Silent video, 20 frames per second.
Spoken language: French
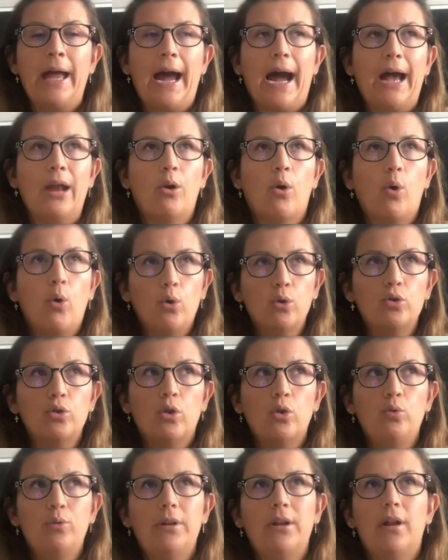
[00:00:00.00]
Alors
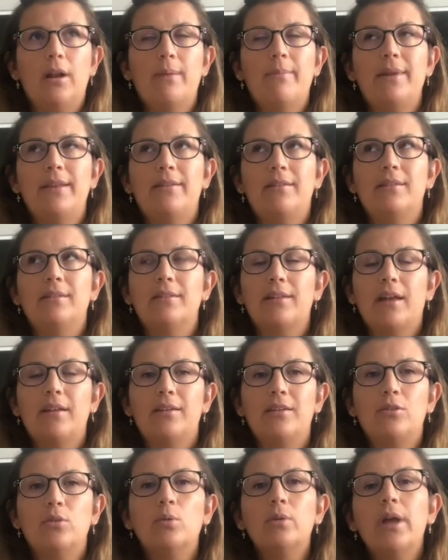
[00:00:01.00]
aujourd'hui, dans la médecine
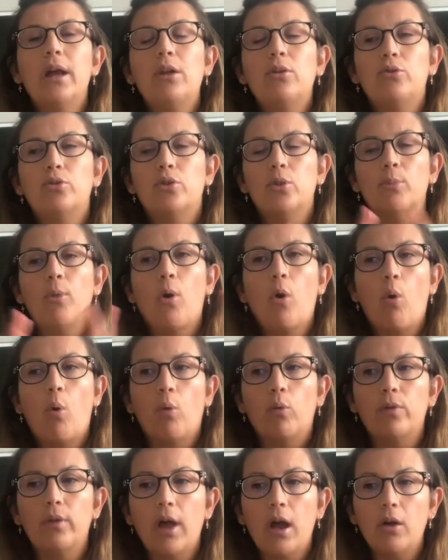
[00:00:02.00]
traditionnelle, justement,
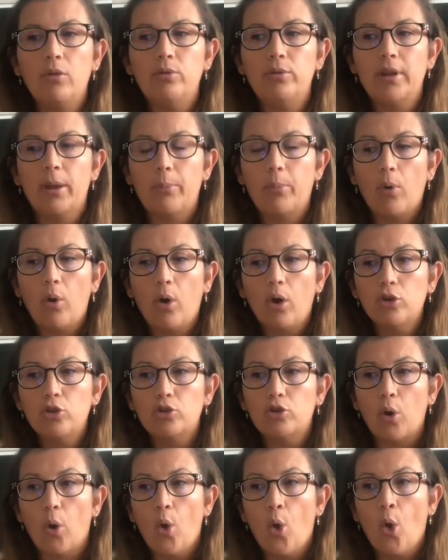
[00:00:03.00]
on a une
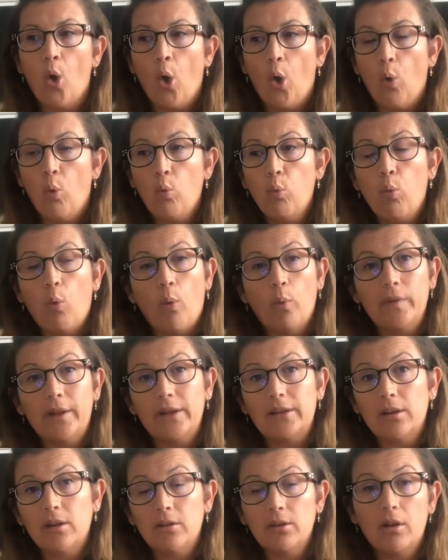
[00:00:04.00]
approche où on a
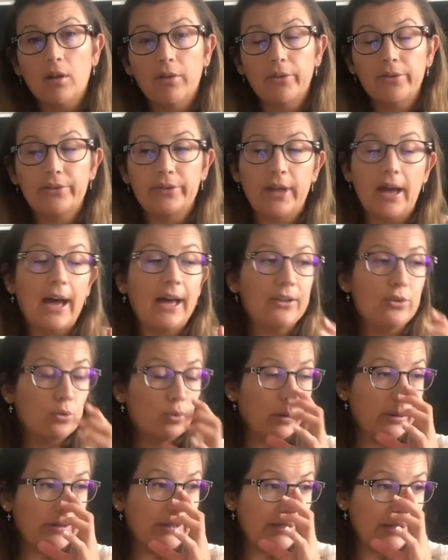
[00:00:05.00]
tendance à
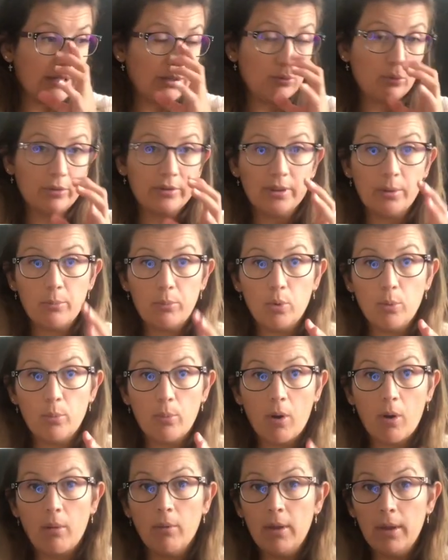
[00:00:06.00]
soigner tout
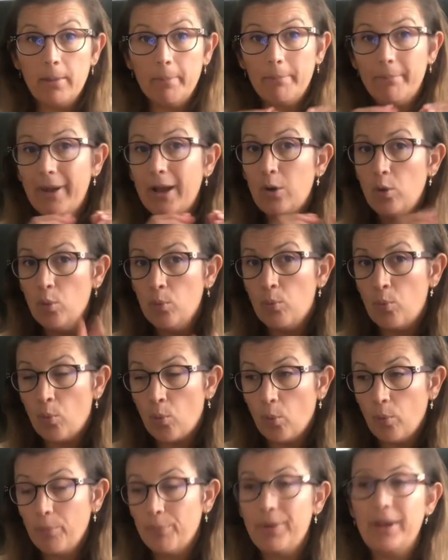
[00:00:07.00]
simplement ben, le
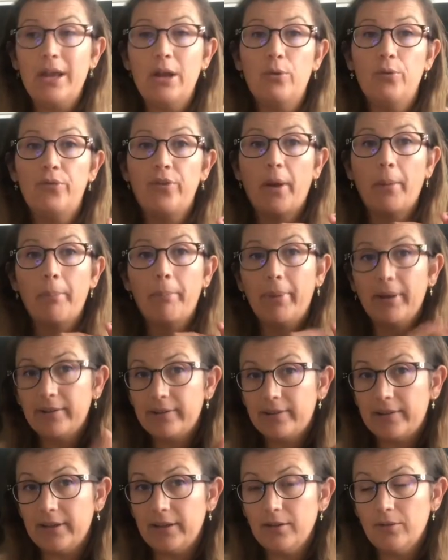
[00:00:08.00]
mot et à le faire
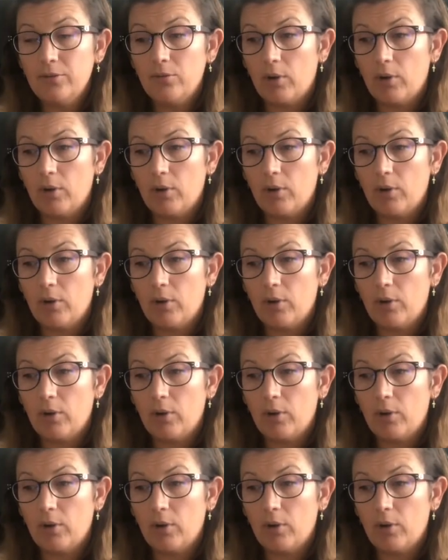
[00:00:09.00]
passer.